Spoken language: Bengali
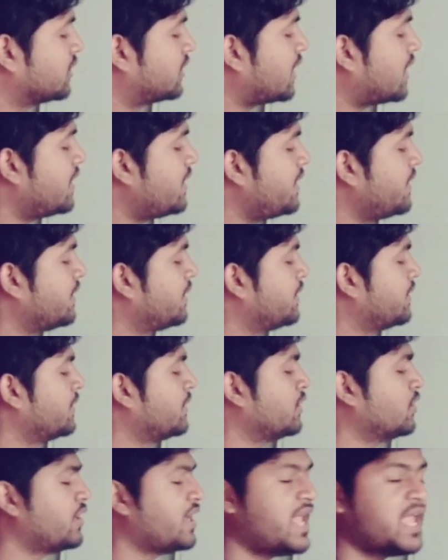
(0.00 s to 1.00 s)
তাহলে
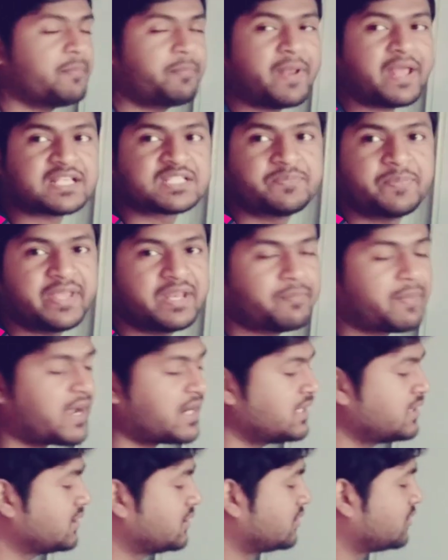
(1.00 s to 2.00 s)
এ প্লাস বির
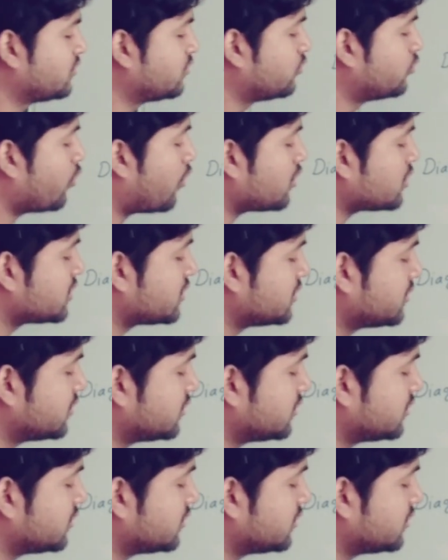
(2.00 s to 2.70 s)
মান দশ